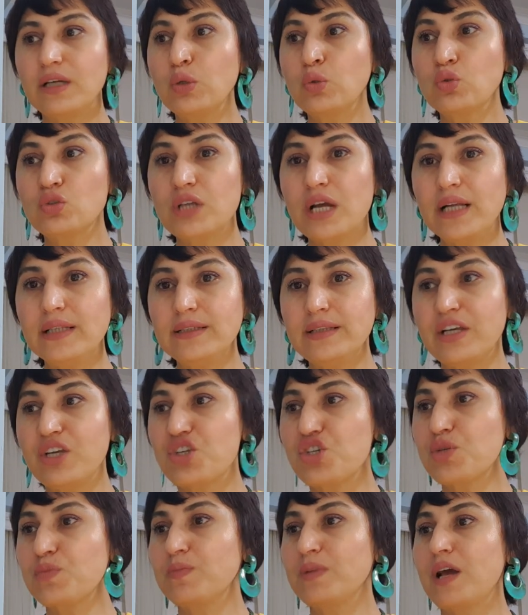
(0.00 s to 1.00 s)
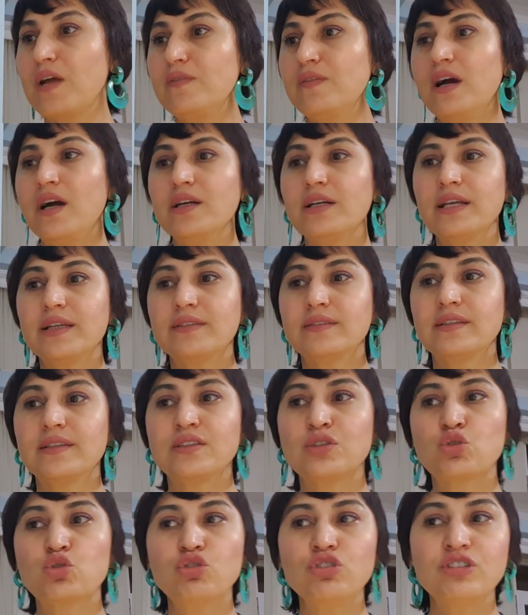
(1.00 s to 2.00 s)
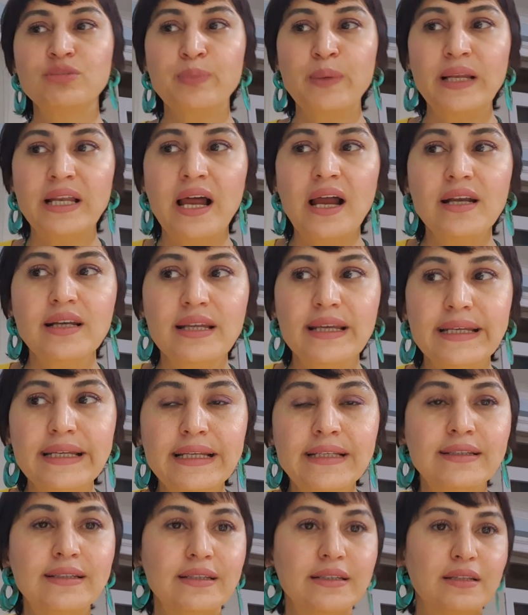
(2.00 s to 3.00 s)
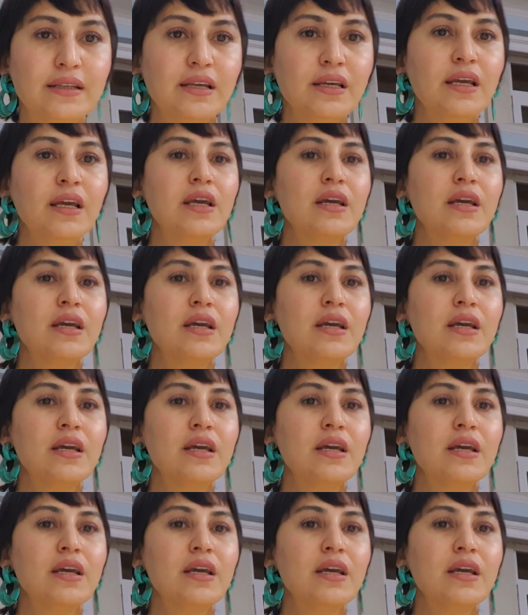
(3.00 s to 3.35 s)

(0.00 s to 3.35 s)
güzel değişimler ve hak ettiğiniz rütbelerle ilgili